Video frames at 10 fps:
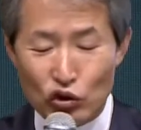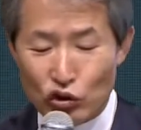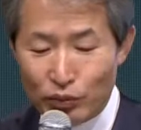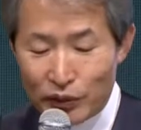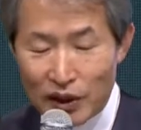
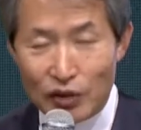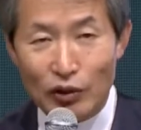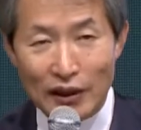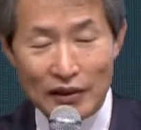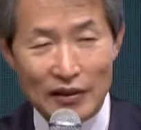
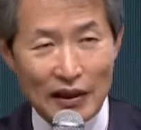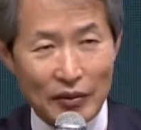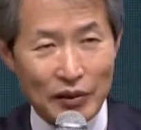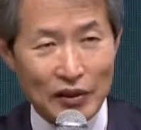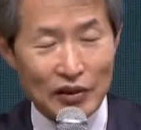숨기고 하는
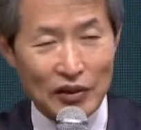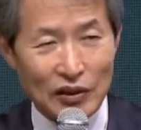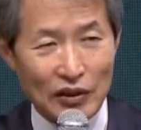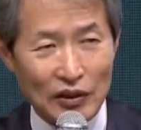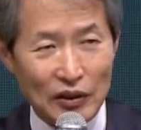사람이
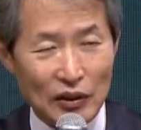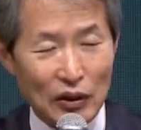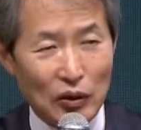있지요.